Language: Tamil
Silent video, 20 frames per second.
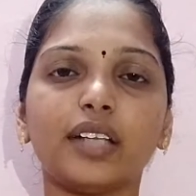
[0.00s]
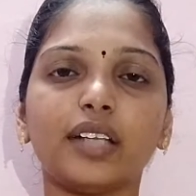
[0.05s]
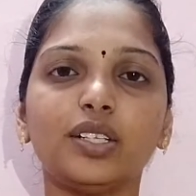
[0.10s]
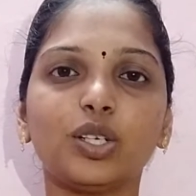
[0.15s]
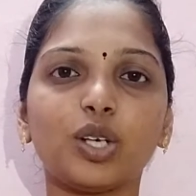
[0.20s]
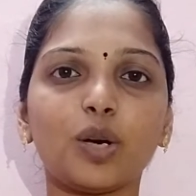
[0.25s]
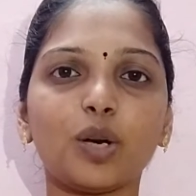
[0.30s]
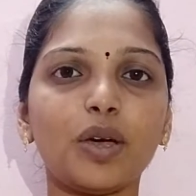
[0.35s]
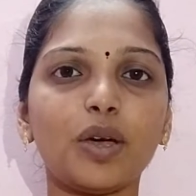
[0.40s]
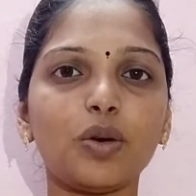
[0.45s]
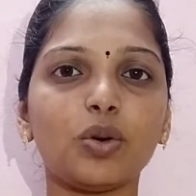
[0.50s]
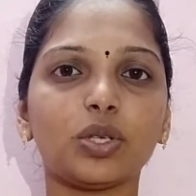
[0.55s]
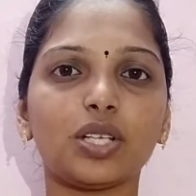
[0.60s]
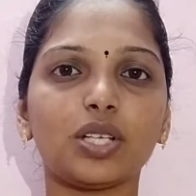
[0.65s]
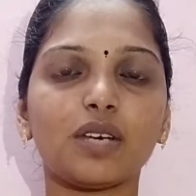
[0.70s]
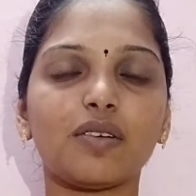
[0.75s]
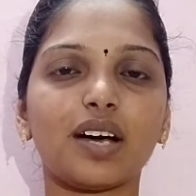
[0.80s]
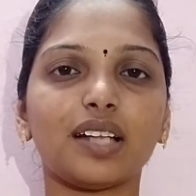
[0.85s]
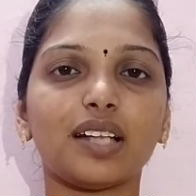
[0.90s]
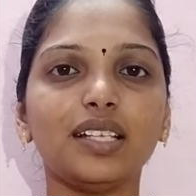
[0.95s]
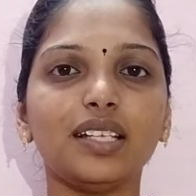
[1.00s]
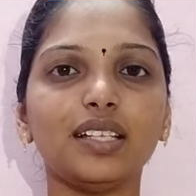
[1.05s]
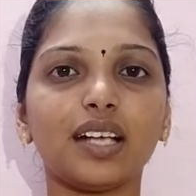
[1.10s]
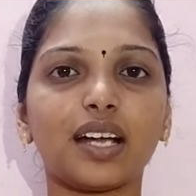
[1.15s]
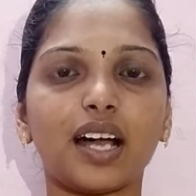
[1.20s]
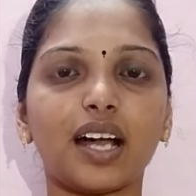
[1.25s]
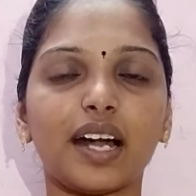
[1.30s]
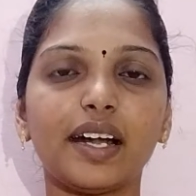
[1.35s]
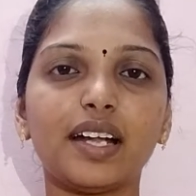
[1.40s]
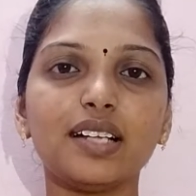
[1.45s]
எதுக்குமே உதவாது
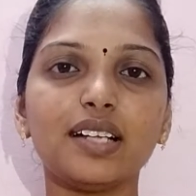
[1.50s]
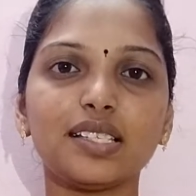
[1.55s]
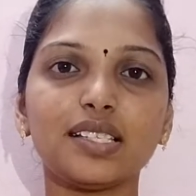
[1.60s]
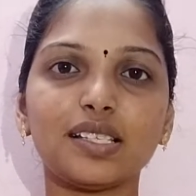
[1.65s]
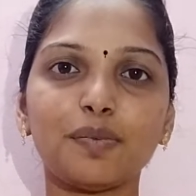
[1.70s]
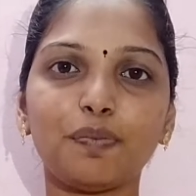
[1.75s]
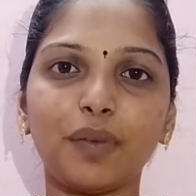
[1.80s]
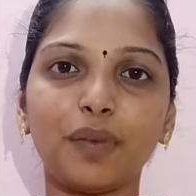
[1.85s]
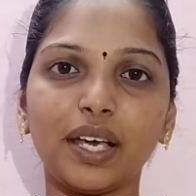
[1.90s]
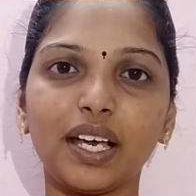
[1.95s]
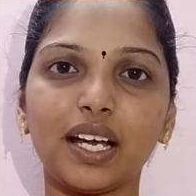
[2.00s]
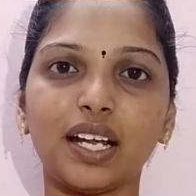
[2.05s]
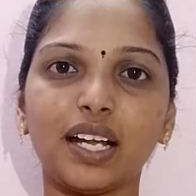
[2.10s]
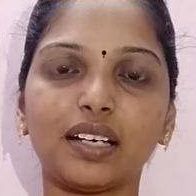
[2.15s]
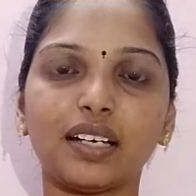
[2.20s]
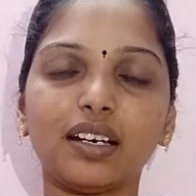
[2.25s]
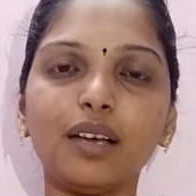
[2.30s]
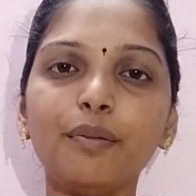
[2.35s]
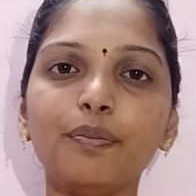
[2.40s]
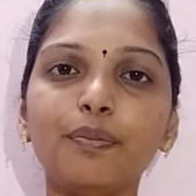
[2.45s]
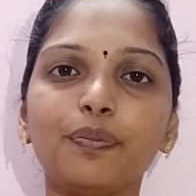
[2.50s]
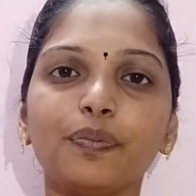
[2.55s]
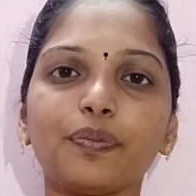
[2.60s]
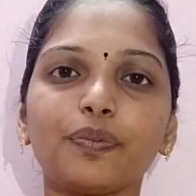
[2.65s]
இந்த கடல் சிப்பிகளுக்கு